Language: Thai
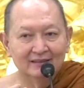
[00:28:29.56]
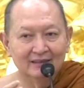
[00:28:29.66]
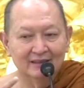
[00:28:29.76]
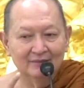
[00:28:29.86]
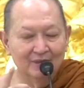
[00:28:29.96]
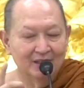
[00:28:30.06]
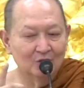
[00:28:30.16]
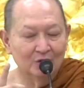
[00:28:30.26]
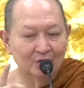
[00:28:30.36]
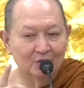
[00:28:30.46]
จิตจะเป็น
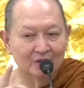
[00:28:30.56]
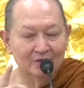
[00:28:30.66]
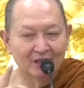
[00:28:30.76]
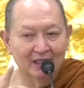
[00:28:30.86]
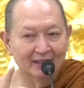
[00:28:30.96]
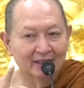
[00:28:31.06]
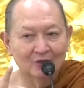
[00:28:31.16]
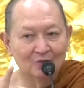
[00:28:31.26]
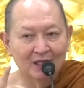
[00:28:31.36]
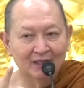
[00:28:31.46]
คนดูขึ้นมา อัตโน
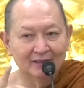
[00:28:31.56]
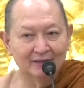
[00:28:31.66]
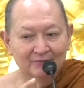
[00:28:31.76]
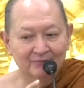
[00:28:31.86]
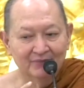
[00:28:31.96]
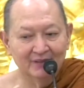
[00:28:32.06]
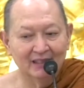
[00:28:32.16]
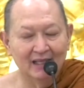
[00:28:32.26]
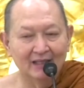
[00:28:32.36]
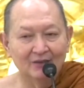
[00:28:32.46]
มัติเลย จิต
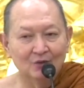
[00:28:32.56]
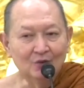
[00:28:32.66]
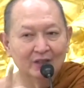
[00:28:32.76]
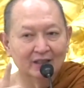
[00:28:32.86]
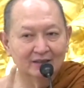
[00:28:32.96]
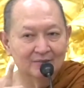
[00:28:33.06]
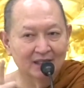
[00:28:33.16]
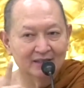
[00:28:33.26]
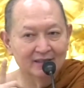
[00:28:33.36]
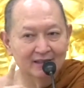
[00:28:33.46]
ไหลแล้วรู้เนี่ยสมา
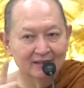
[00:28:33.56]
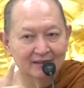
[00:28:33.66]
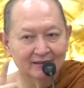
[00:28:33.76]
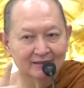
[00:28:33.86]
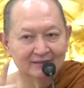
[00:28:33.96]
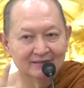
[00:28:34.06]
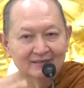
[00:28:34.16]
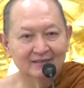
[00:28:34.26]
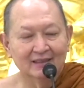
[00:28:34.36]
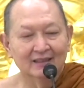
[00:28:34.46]
ธิจะเกิด
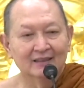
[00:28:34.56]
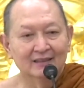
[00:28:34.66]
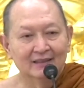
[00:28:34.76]
นะ